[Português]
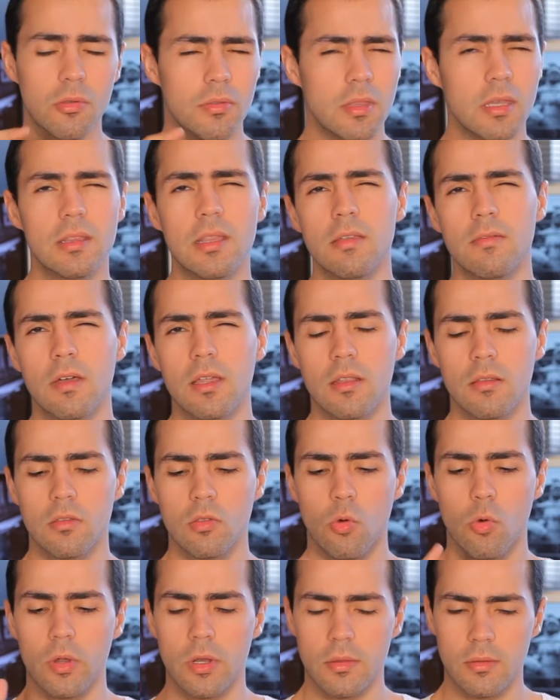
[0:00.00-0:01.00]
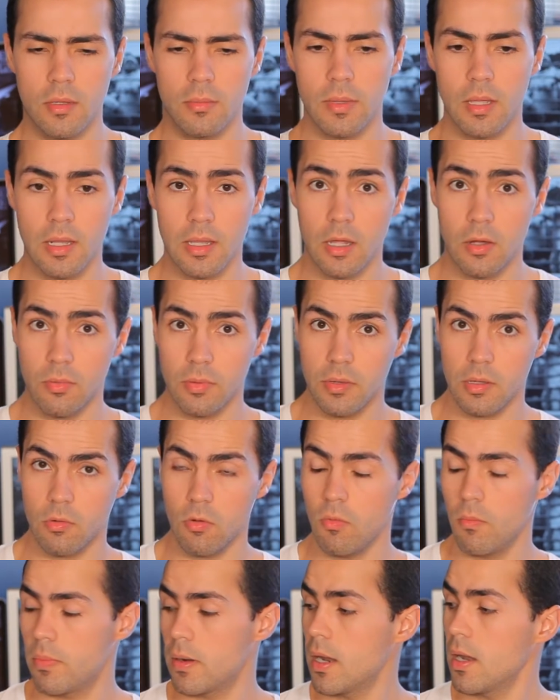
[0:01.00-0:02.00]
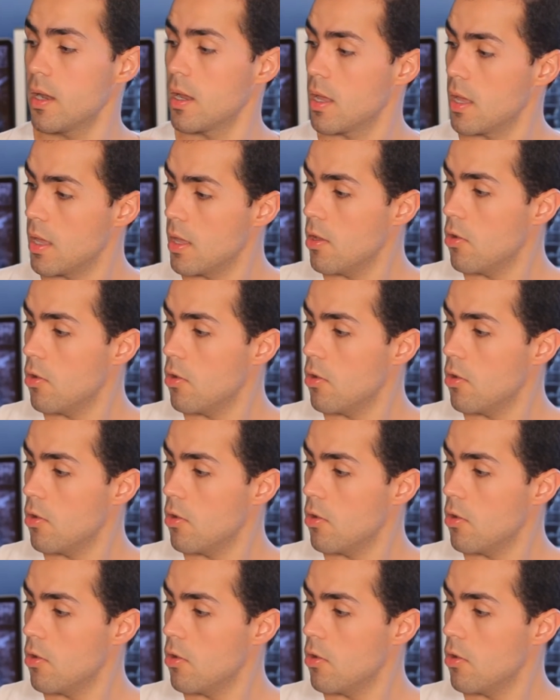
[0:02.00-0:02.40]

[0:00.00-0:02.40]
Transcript: E eu sei que tem várias cores também, é legal você comprar